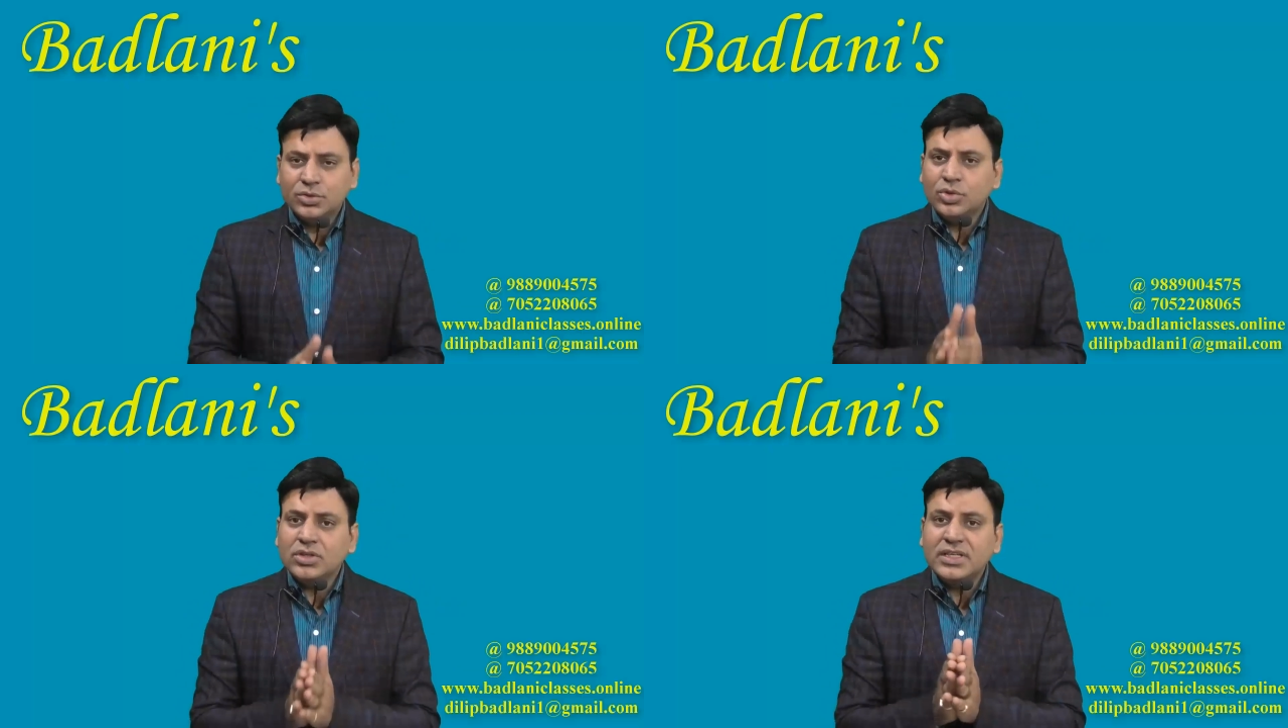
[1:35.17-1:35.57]

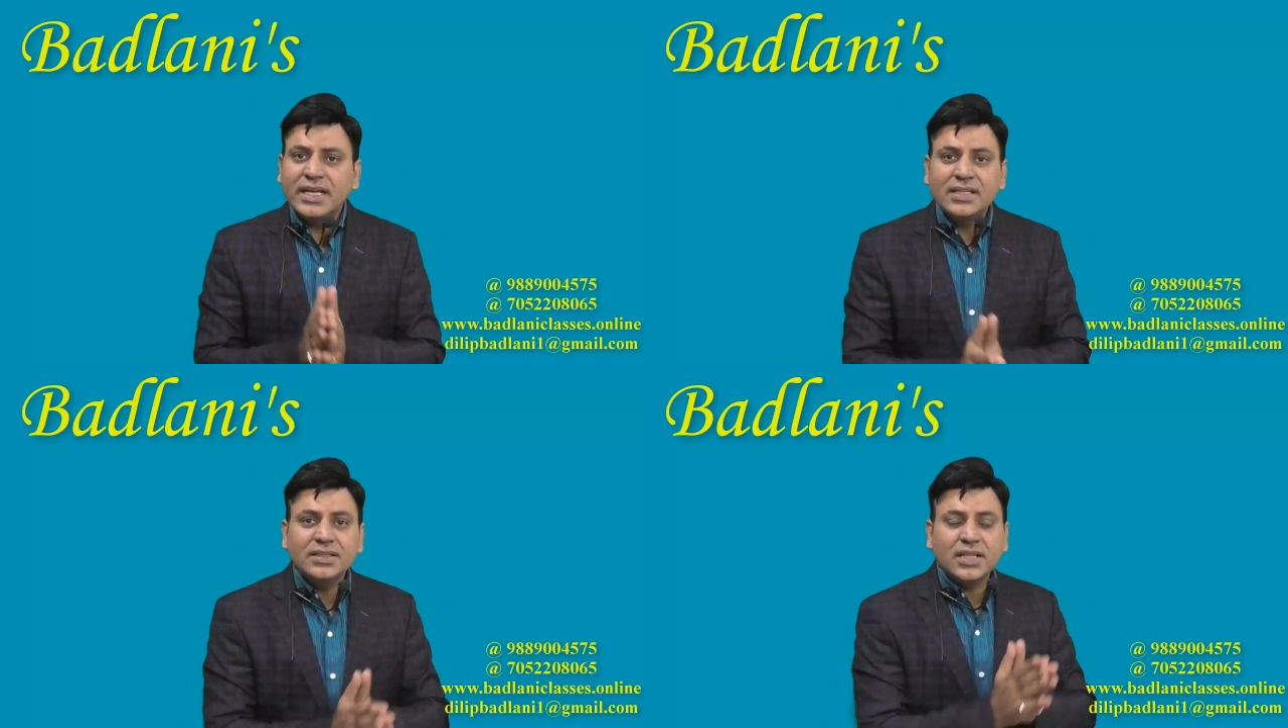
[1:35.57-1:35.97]
तो
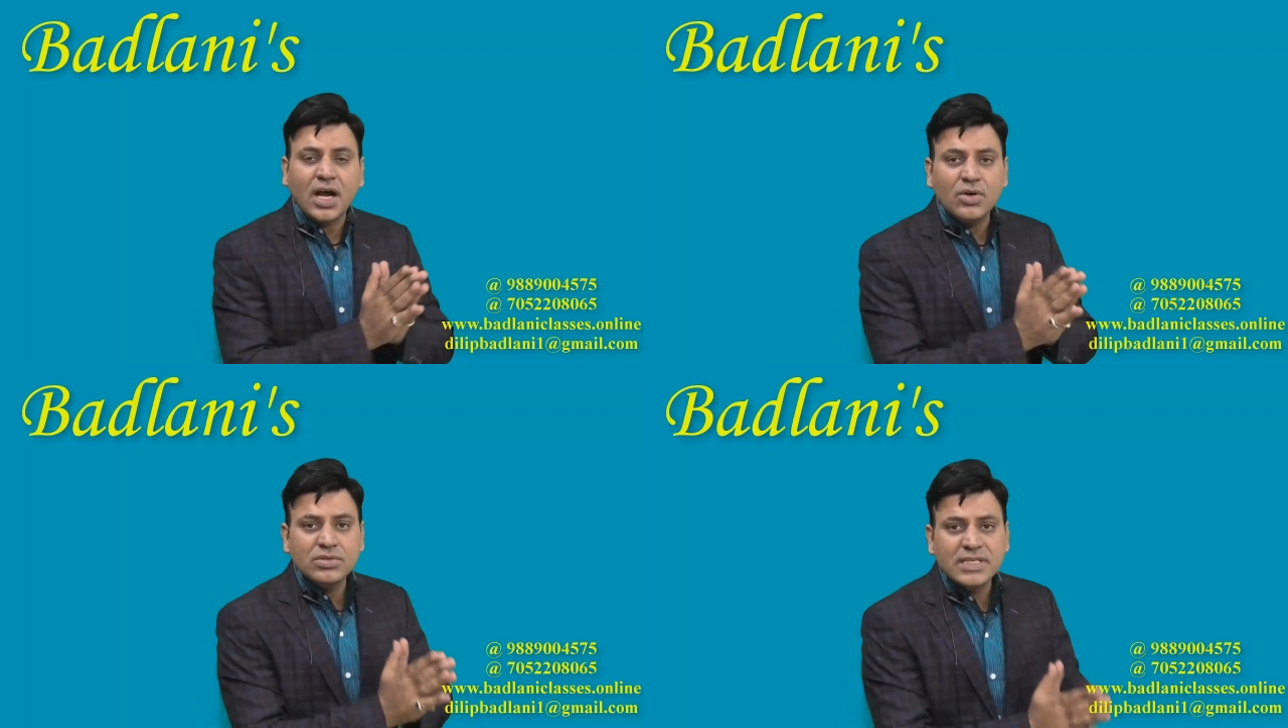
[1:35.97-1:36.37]
टेन
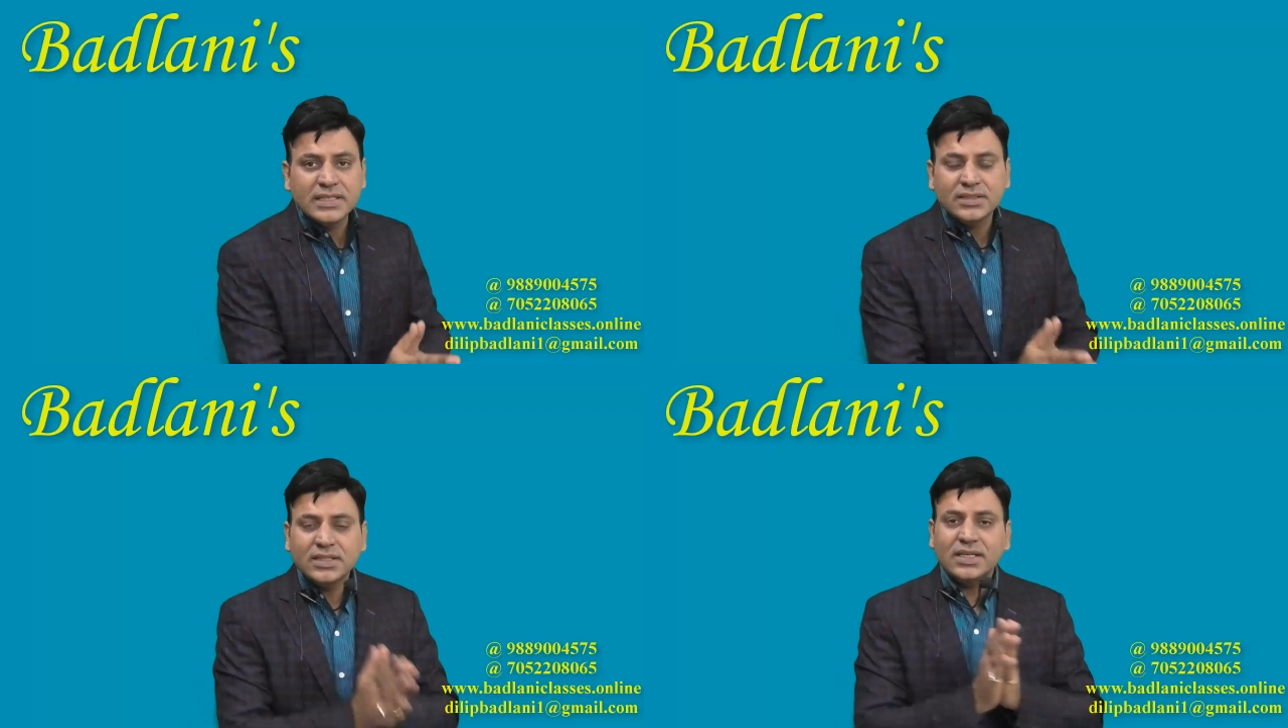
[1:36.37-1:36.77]

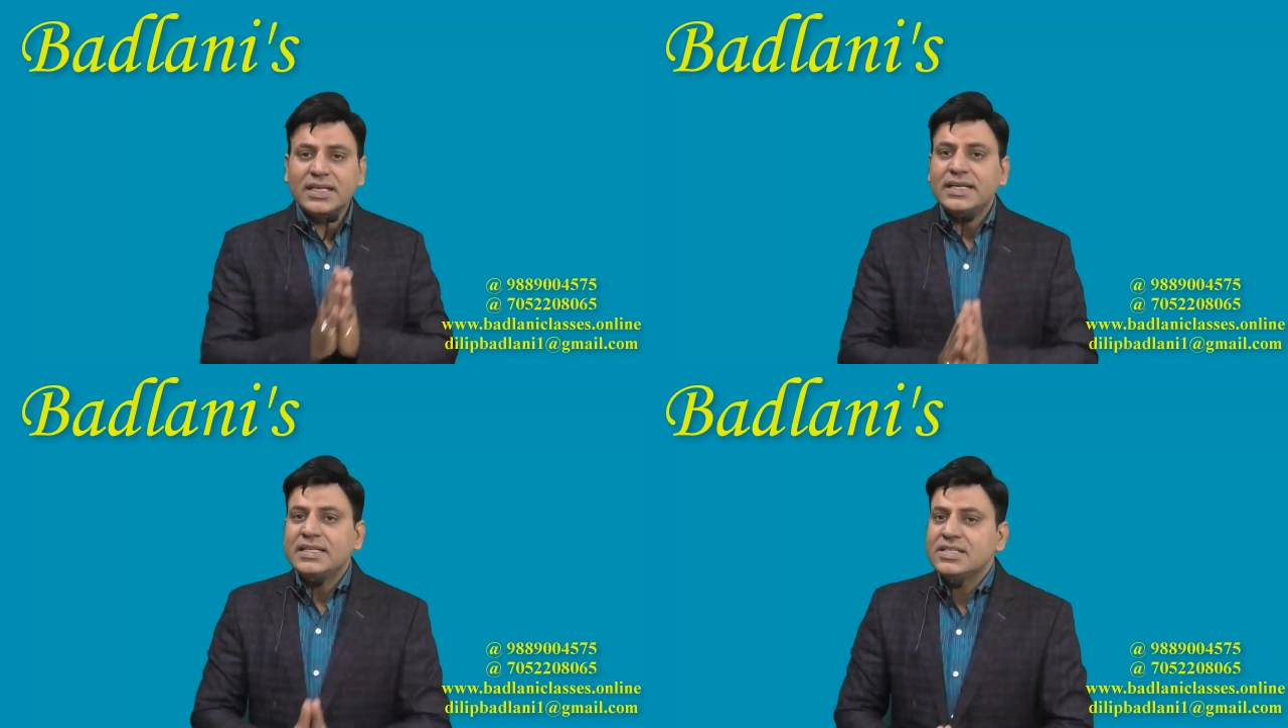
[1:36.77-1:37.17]
थाउजेंड तक
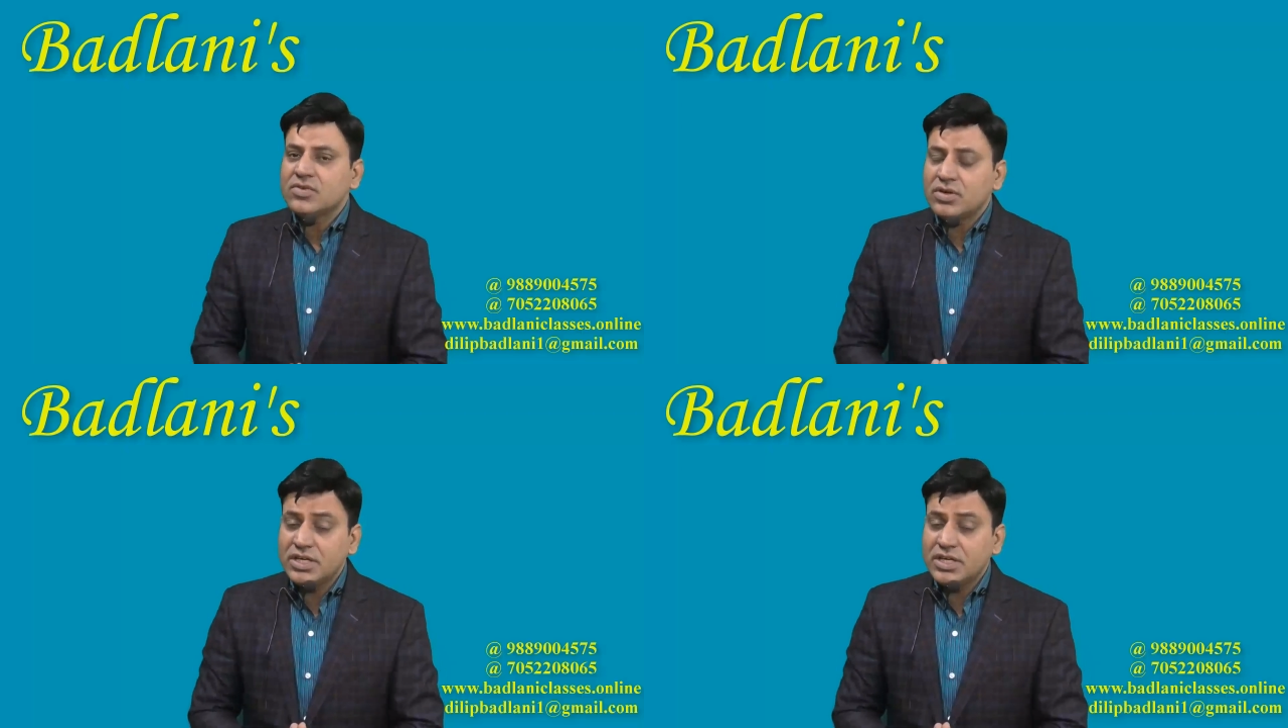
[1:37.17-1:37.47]
इट इज